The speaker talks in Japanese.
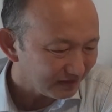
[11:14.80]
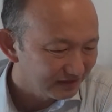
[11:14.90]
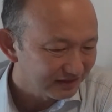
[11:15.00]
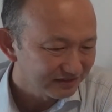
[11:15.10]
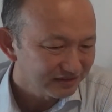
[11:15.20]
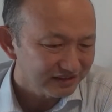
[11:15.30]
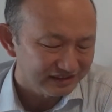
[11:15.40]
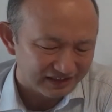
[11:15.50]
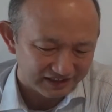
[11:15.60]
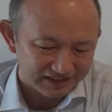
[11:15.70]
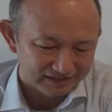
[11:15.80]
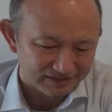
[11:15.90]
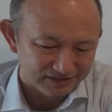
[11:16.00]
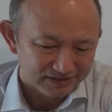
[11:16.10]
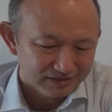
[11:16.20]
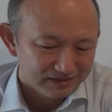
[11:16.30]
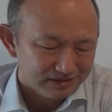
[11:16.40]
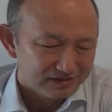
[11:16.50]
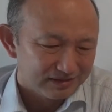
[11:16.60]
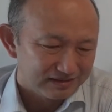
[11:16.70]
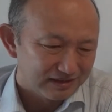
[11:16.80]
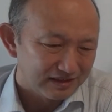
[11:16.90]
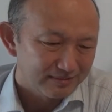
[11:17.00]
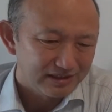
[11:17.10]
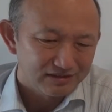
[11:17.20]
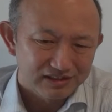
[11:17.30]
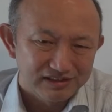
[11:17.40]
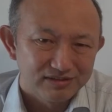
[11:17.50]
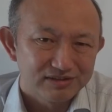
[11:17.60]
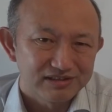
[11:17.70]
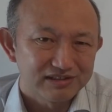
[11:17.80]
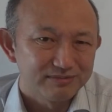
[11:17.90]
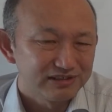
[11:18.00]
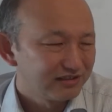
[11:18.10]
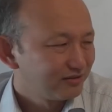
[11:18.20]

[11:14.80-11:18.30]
で、その時にね、あの、そのアラビア語で日本語説明して